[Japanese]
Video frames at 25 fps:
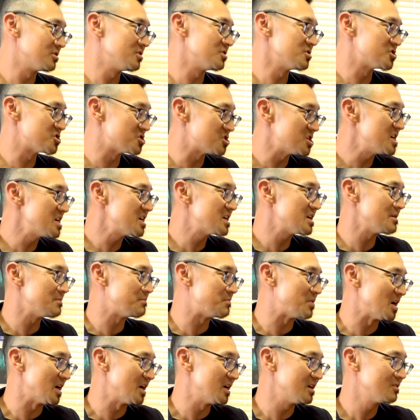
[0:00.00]
you sneaky
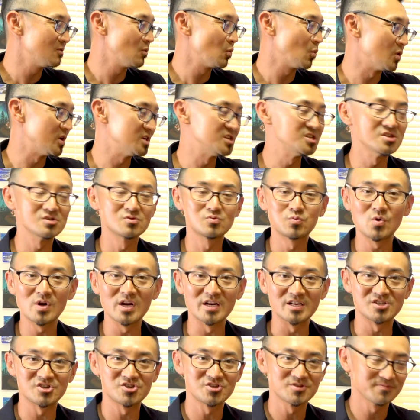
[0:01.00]
pig which is
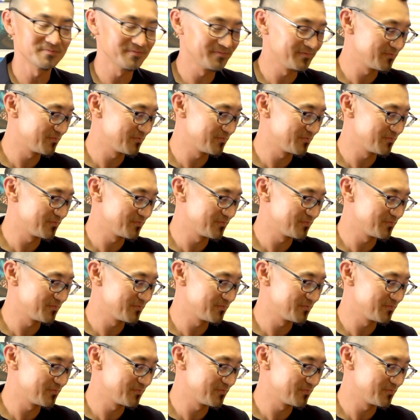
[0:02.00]
which。